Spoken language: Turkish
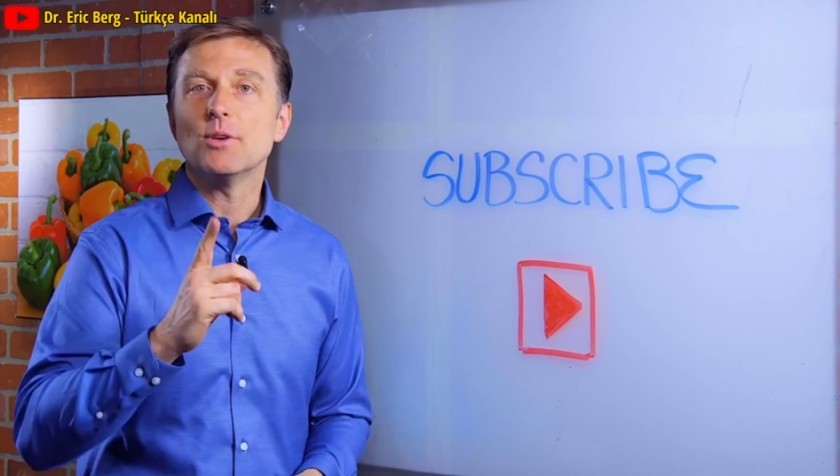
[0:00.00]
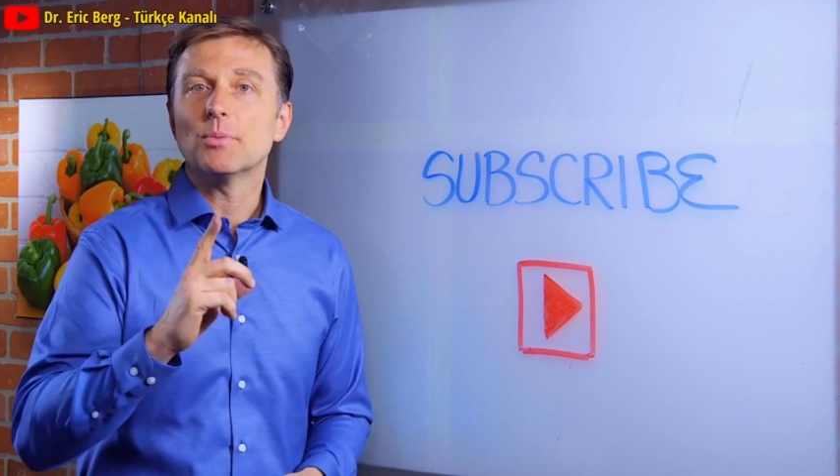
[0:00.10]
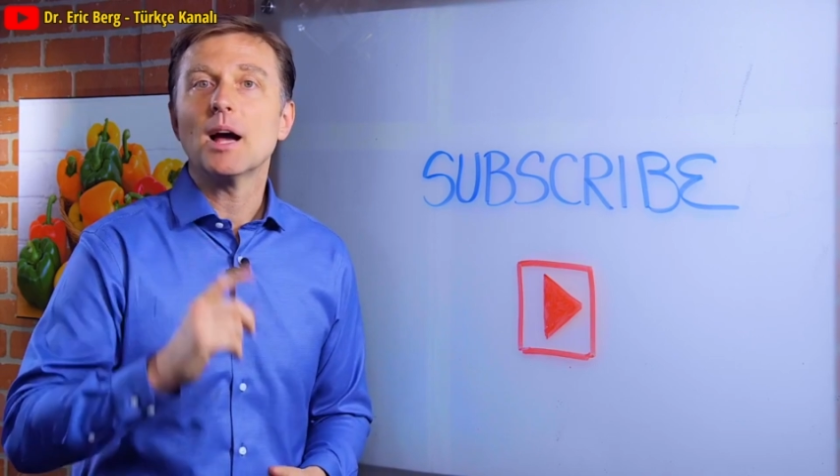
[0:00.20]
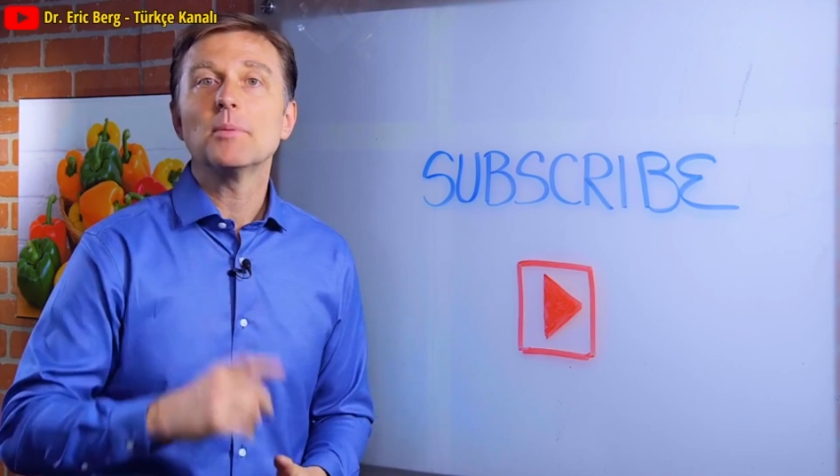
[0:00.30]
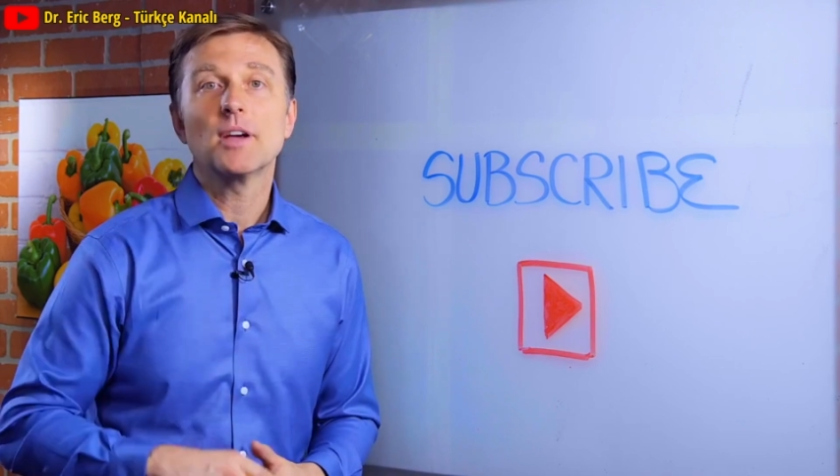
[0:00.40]

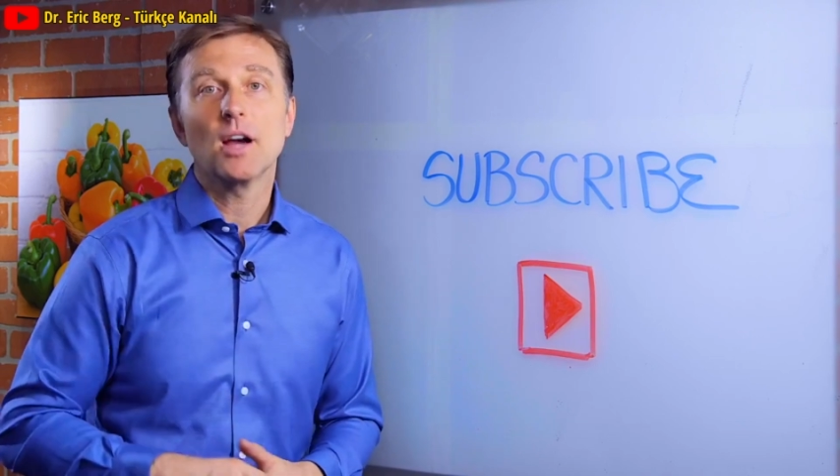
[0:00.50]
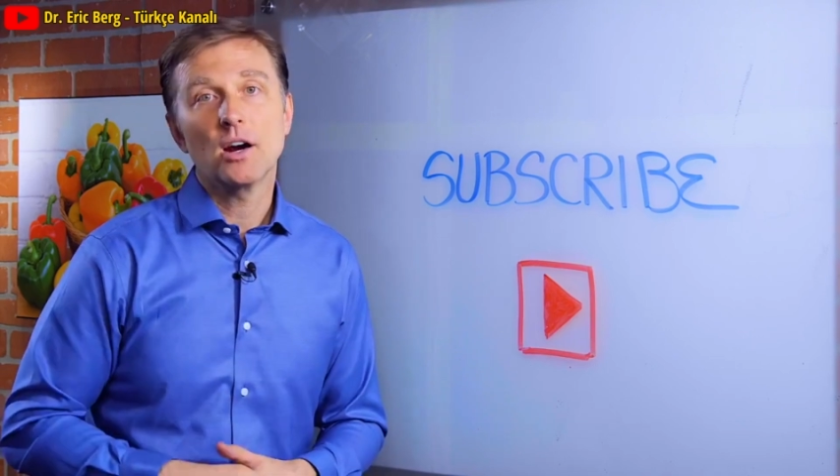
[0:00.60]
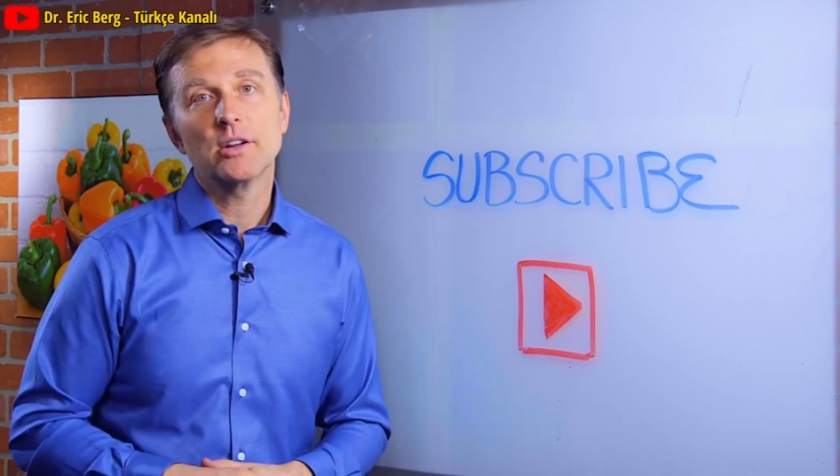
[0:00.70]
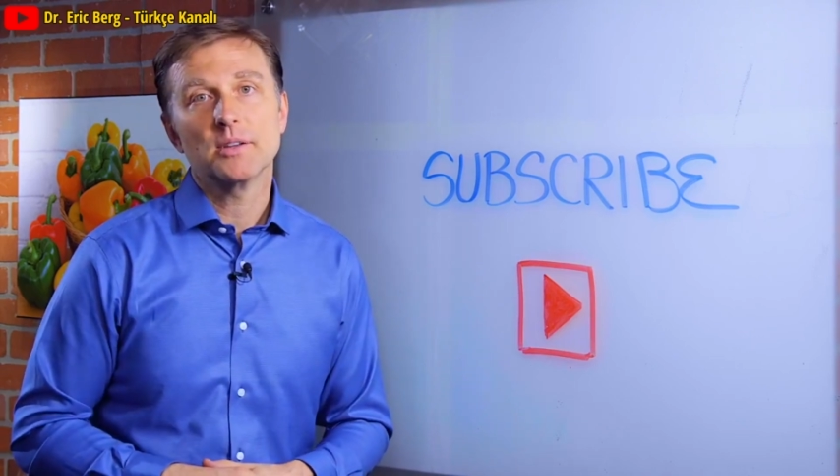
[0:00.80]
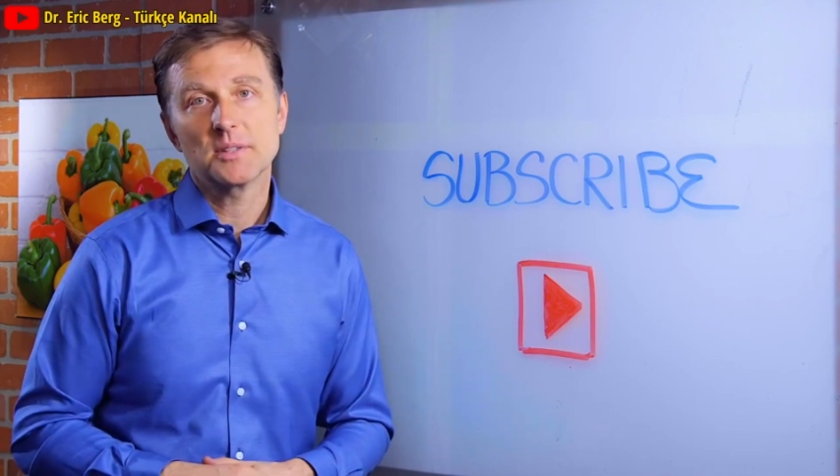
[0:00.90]
Abone
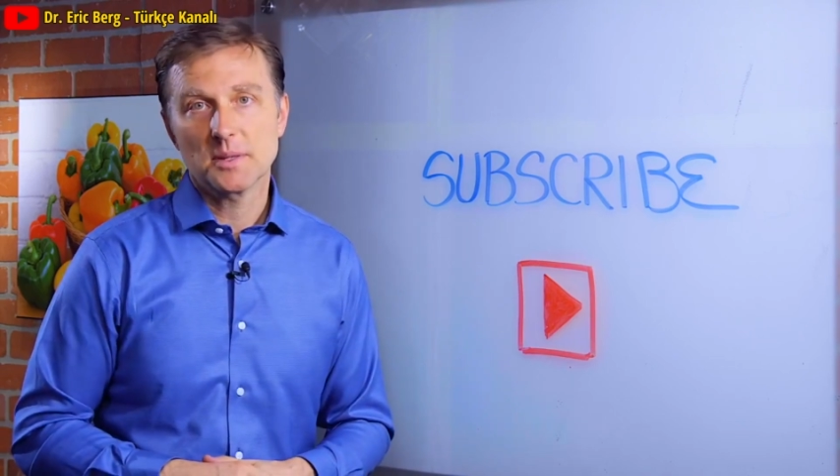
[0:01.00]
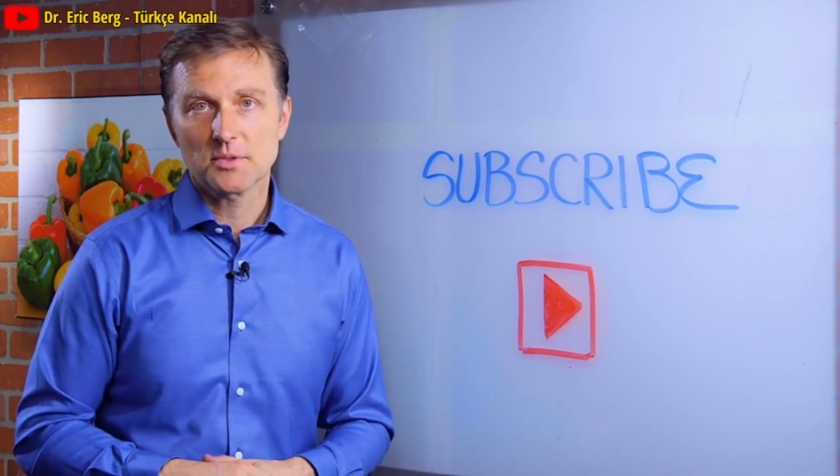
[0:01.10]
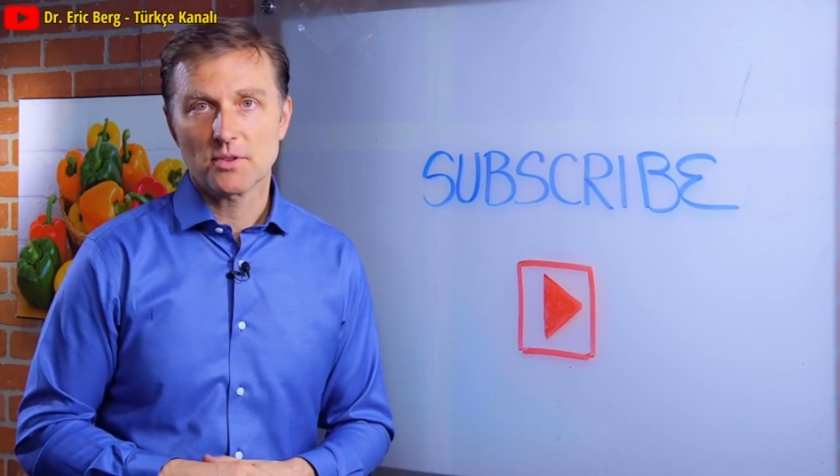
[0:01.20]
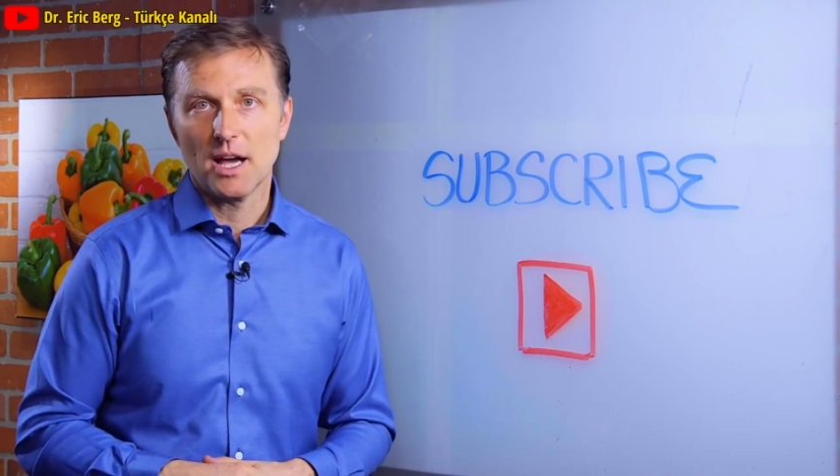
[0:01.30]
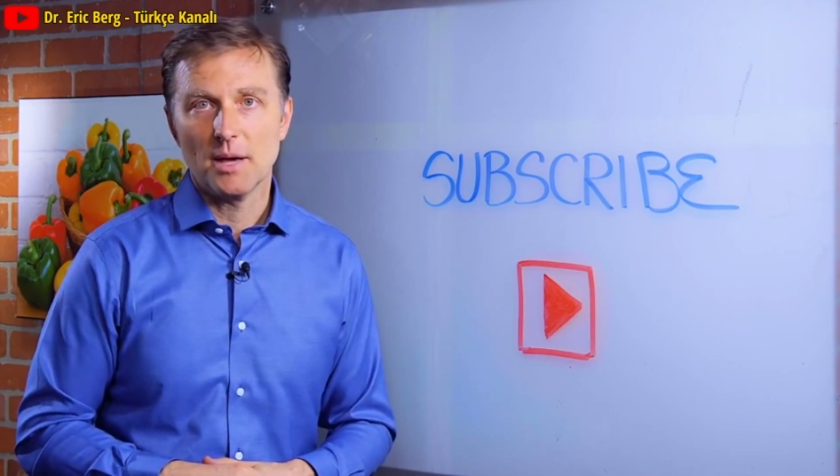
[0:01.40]

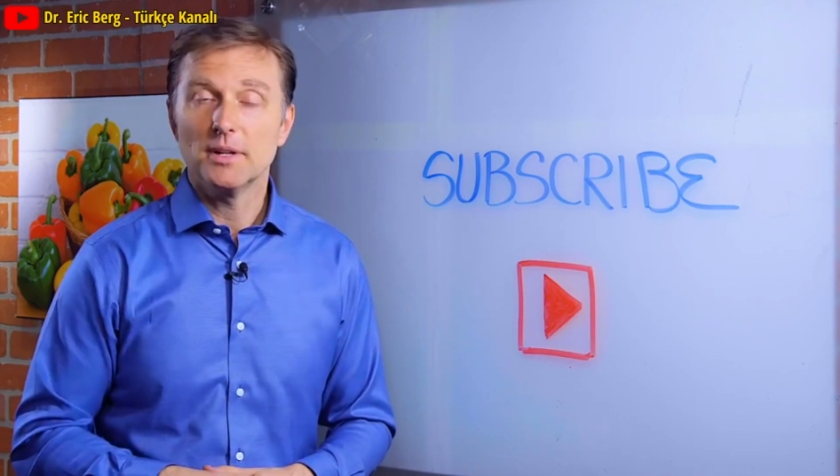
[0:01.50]
olmadıysanız